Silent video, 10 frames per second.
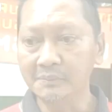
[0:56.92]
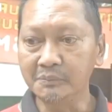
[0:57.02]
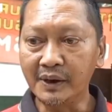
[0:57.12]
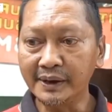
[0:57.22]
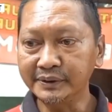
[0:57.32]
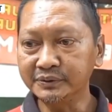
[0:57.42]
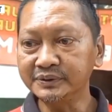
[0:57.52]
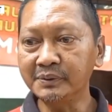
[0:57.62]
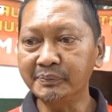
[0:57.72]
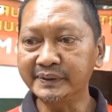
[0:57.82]
Mbak itu
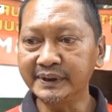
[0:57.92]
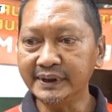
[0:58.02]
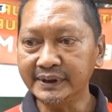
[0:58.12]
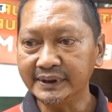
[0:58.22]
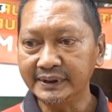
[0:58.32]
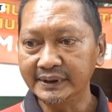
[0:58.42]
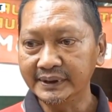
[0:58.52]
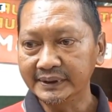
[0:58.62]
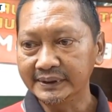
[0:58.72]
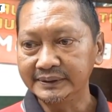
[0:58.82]
seperti
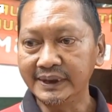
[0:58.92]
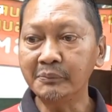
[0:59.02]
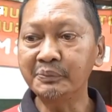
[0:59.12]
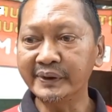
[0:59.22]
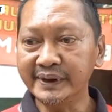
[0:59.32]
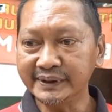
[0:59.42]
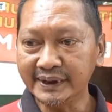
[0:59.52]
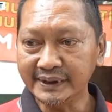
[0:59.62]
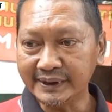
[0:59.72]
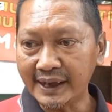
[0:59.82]
nyamperin
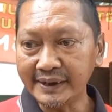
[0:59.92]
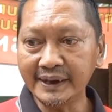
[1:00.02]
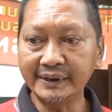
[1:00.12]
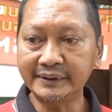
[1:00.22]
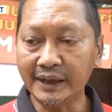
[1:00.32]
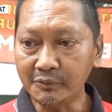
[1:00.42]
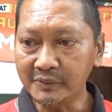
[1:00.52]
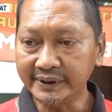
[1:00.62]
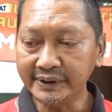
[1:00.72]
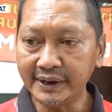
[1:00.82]
ke kanan, tahu
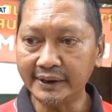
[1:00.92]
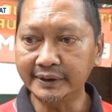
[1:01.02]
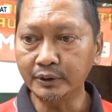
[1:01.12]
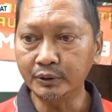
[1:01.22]
menghindari